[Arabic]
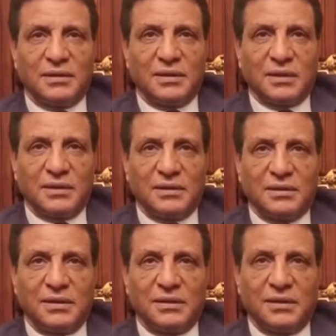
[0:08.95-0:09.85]
آه.
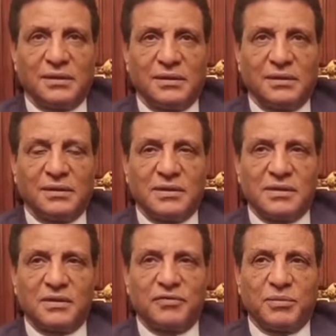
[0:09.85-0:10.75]
اكيد يعني انا
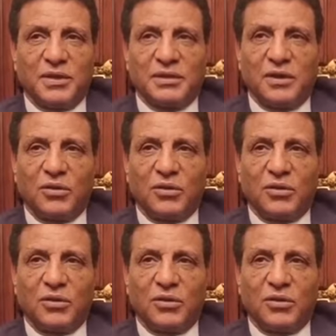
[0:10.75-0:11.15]
سيف اما